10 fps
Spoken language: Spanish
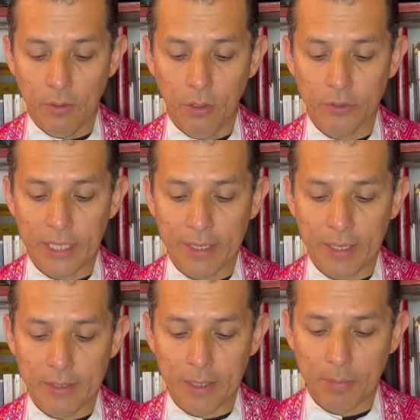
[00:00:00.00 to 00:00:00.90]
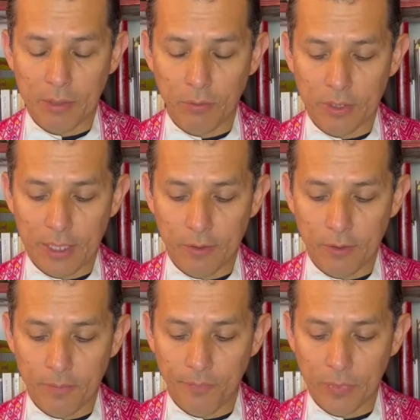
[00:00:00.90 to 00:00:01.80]
Los ángeles le
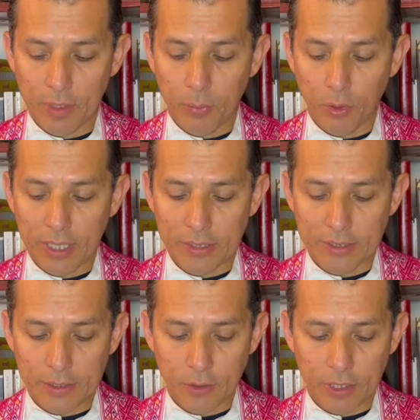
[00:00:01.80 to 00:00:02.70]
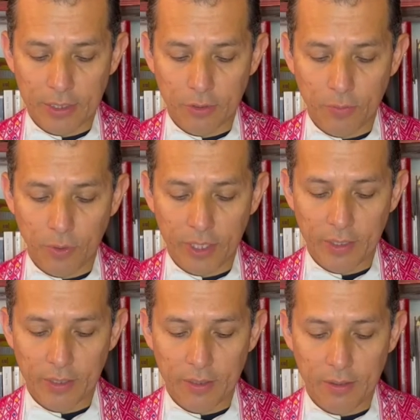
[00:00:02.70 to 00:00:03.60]
preguntaron, ¿por qué estás llorando, mujer?